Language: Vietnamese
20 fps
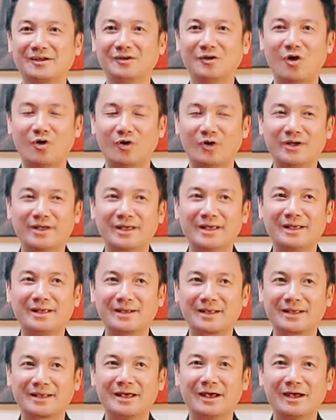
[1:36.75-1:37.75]
cổi
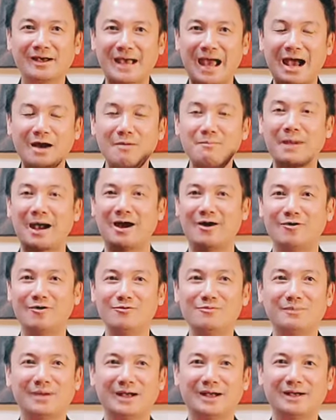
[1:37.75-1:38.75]
cái cái áo
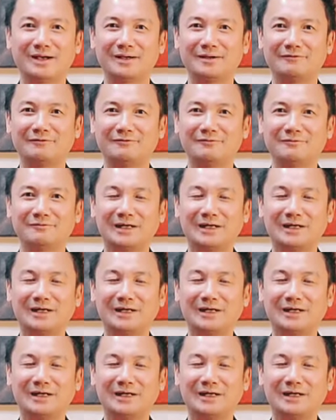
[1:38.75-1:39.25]
mão mà